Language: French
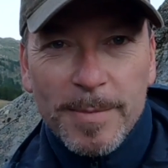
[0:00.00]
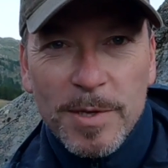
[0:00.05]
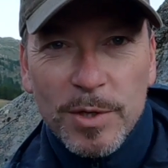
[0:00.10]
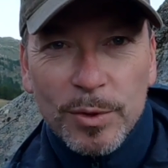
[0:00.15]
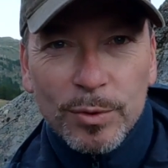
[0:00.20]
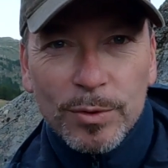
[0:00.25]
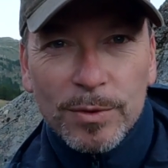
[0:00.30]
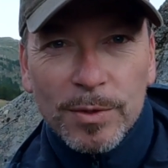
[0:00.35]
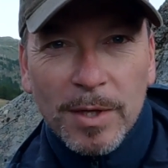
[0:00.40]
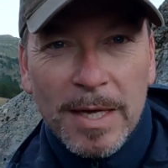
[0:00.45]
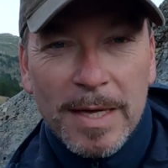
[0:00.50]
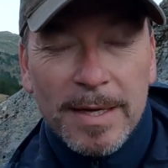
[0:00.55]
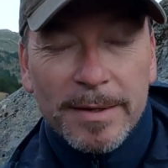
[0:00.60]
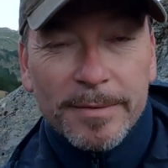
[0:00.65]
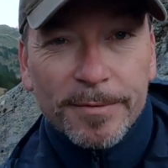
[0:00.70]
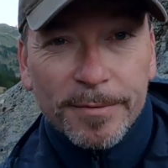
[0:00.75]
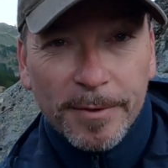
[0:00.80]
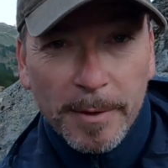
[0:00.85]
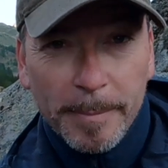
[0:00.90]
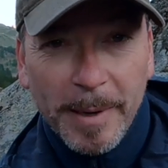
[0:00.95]
minutes
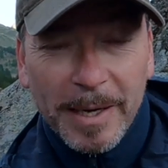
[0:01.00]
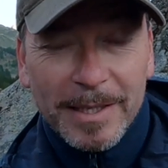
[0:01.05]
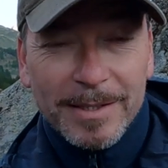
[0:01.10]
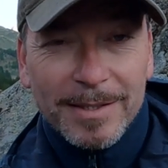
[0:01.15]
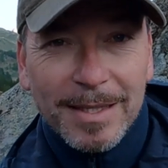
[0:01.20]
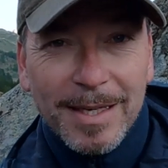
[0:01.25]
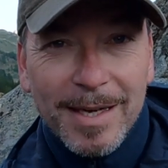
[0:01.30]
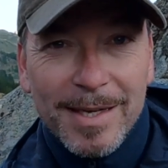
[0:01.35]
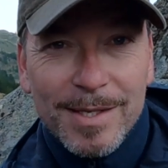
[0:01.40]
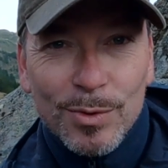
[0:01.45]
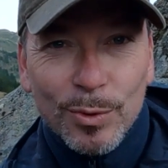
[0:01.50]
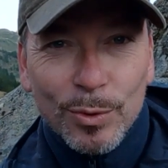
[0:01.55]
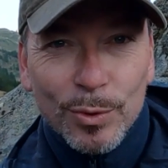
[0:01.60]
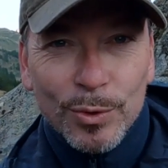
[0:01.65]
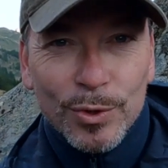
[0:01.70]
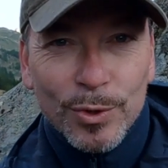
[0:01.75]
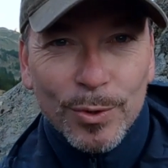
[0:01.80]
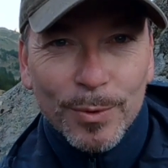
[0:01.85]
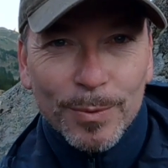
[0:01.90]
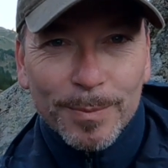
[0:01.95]
fait partie de la
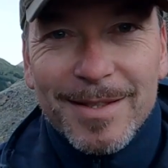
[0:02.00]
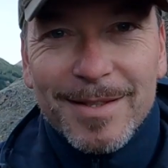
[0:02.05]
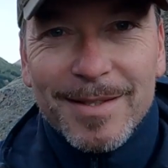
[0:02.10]
solution.